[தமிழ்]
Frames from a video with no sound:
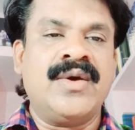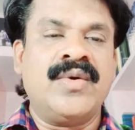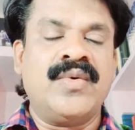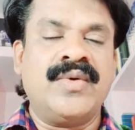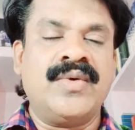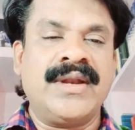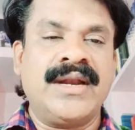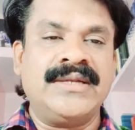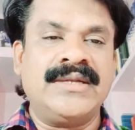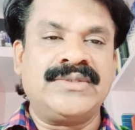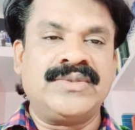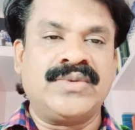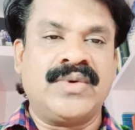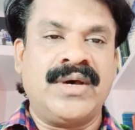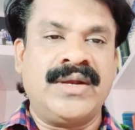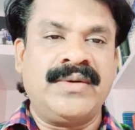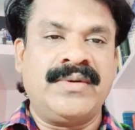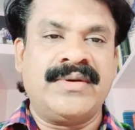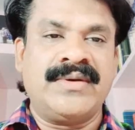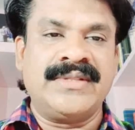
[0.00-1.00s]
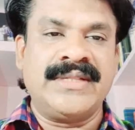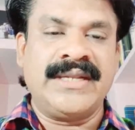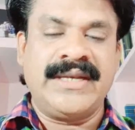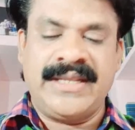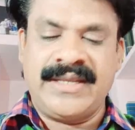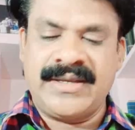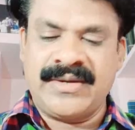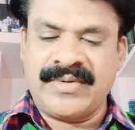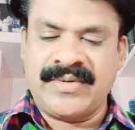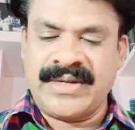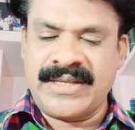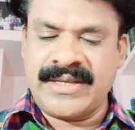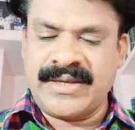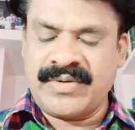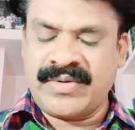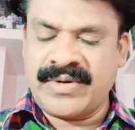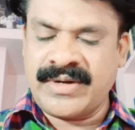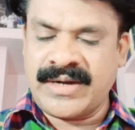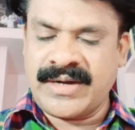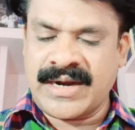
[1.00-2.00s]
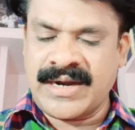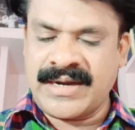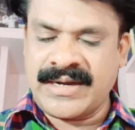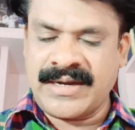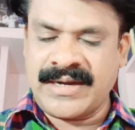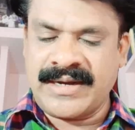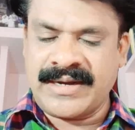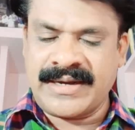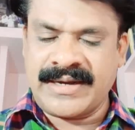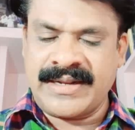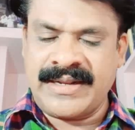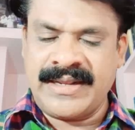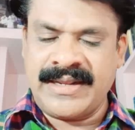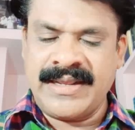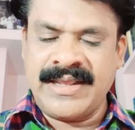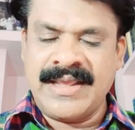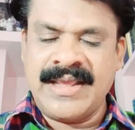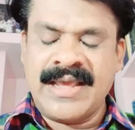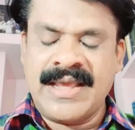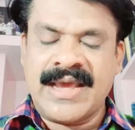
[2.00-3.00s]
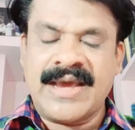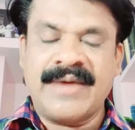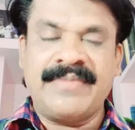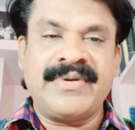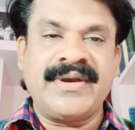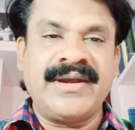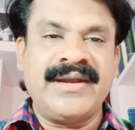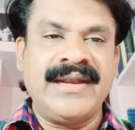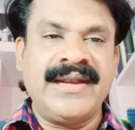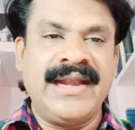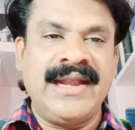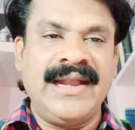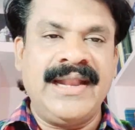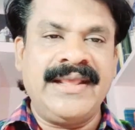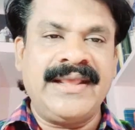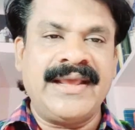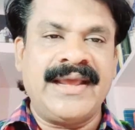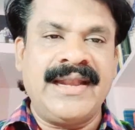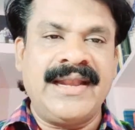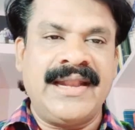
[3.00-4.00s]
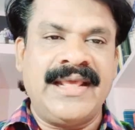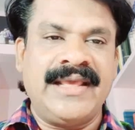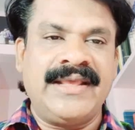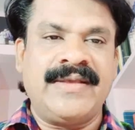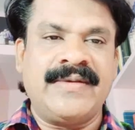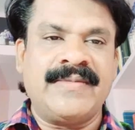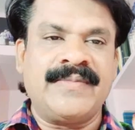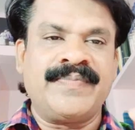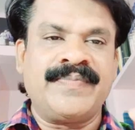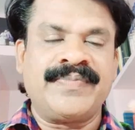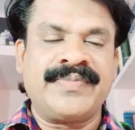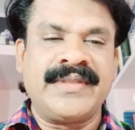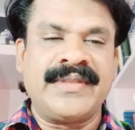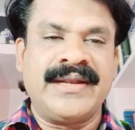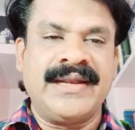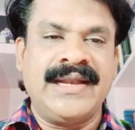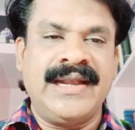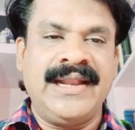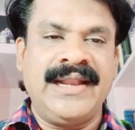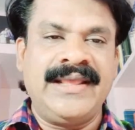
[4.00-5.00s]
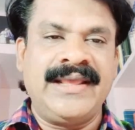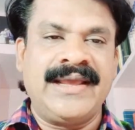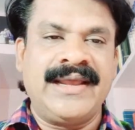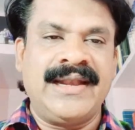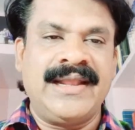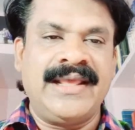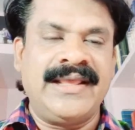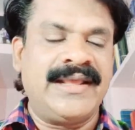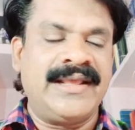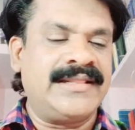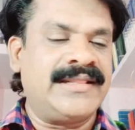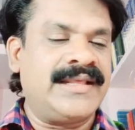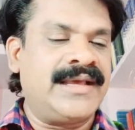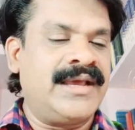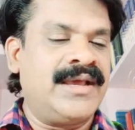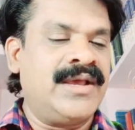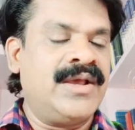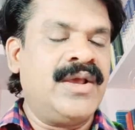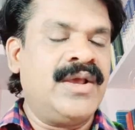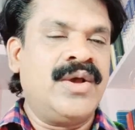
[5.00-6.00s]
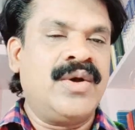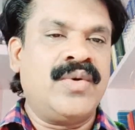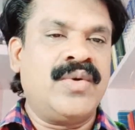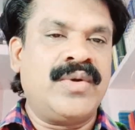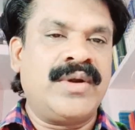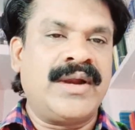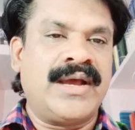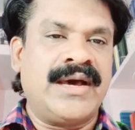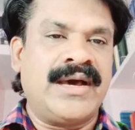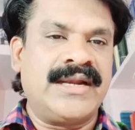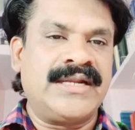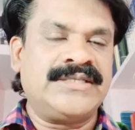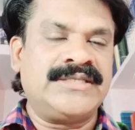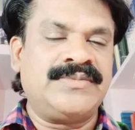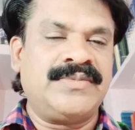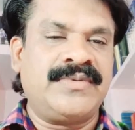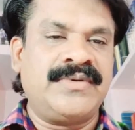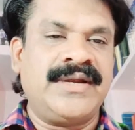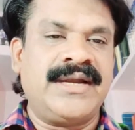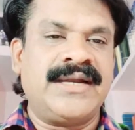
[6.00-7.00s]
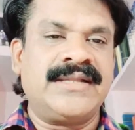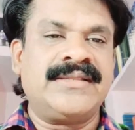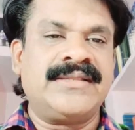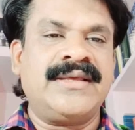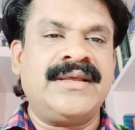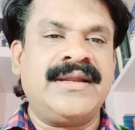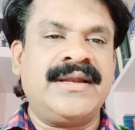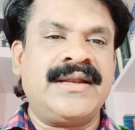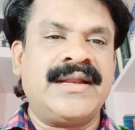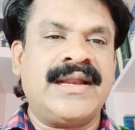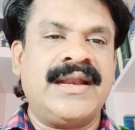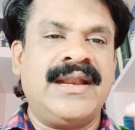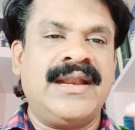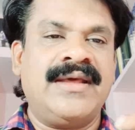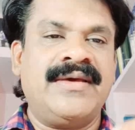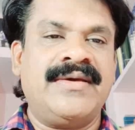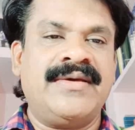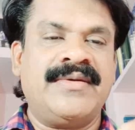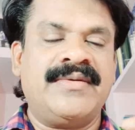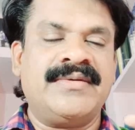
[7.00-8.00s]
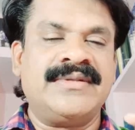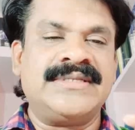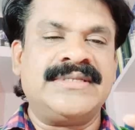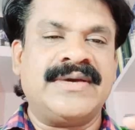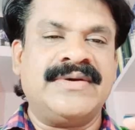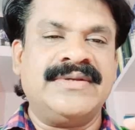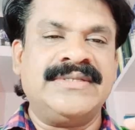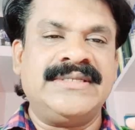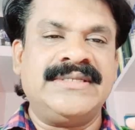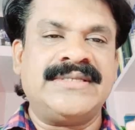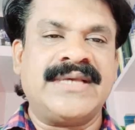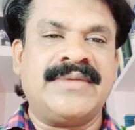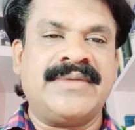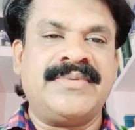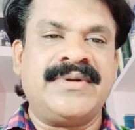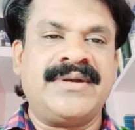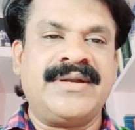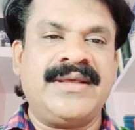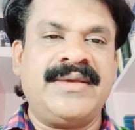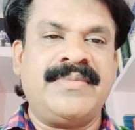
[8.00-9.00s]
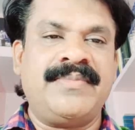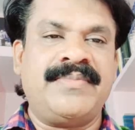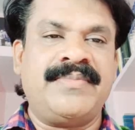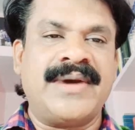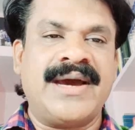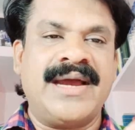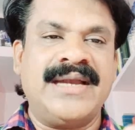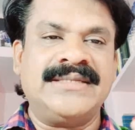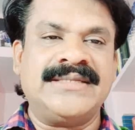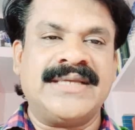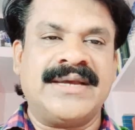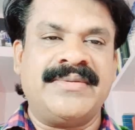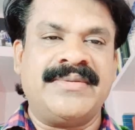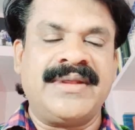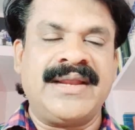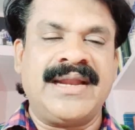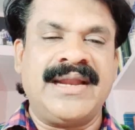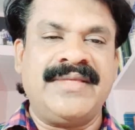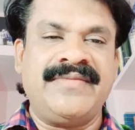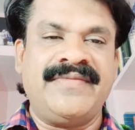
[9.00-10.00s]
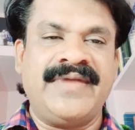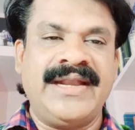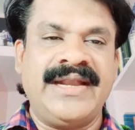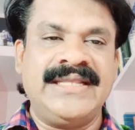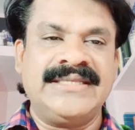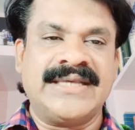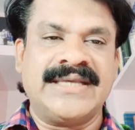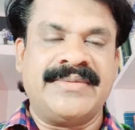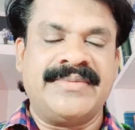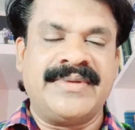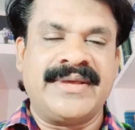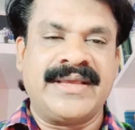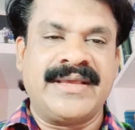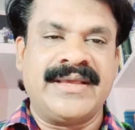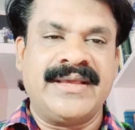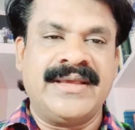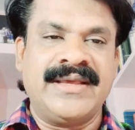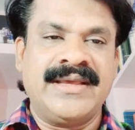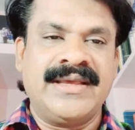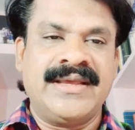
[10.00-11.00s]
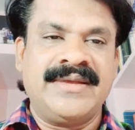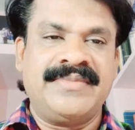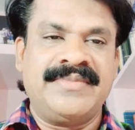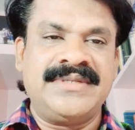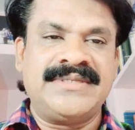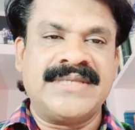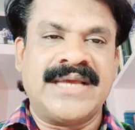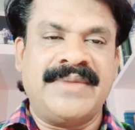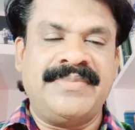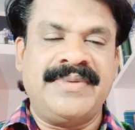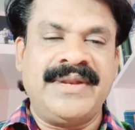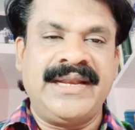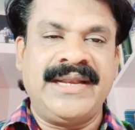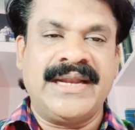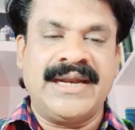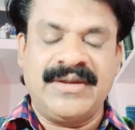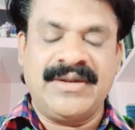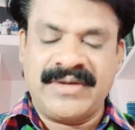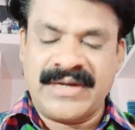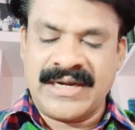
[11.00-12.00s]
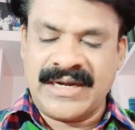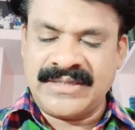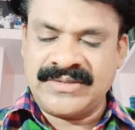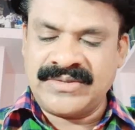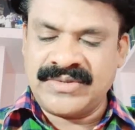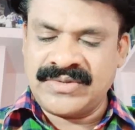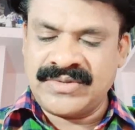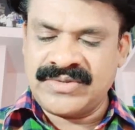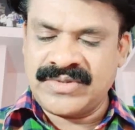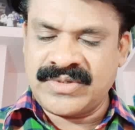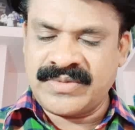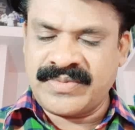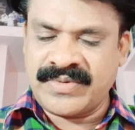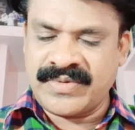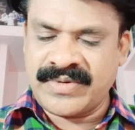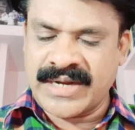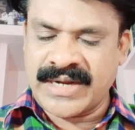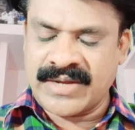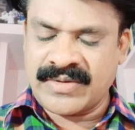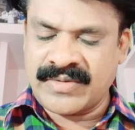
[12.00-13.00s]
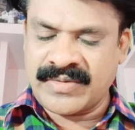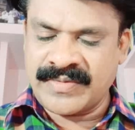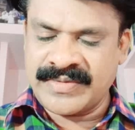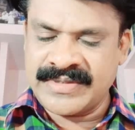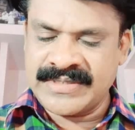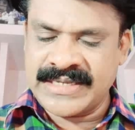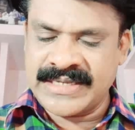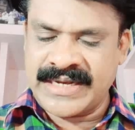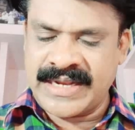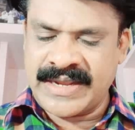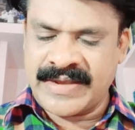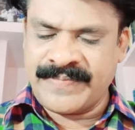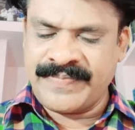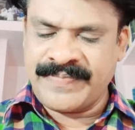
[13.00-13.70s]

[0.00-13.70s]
உடல் சோர்வை வந்து நிற்கக்கூடிய ஒரு ஆற்றல் இருக்குது அப்புறம் நெல்லிக்காய் லேகியம் இந்த நெல்லிக்காய் லேகியத்தை ஒரு அரை ஸ்பூன் எடுத்து நல்லா சவச்சி சாப்பிட்டுட்டு பால் சாப்பிடுங்க அல்லது வெண்ணி சாப்பிடுங்க இப்படி சாப்பிட்டிங்கனாலும் நல்லா சுறுசுறுப்பு உண்டாகும் சரியா